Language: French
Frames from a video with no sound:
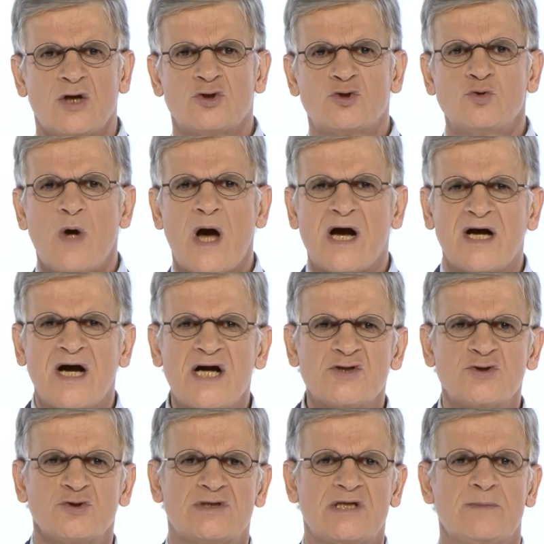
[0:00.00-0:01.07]
tu as
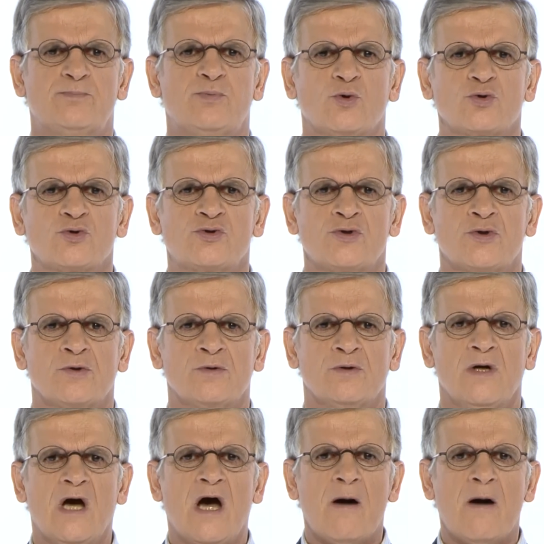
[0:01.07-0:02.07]
racheté pour Dieu,